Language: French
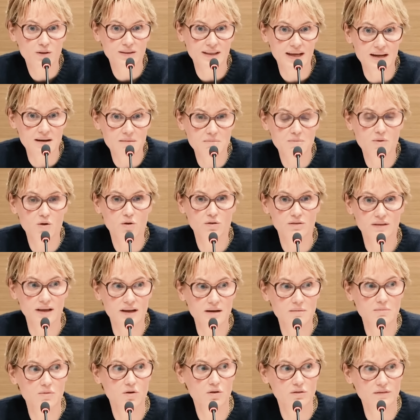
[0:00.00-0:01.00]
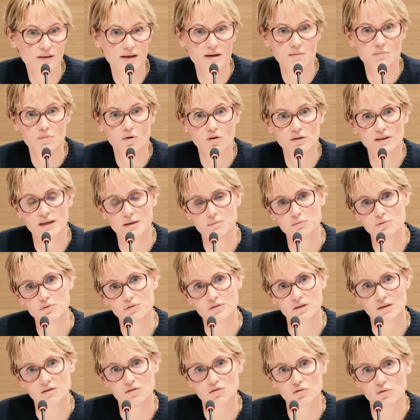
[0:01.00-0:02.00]
tellement, tellement, tellement d'abus
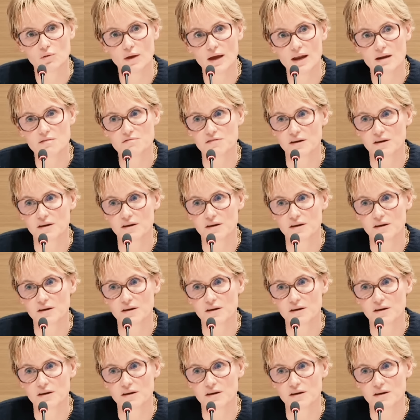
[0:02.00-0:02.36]
sexuels.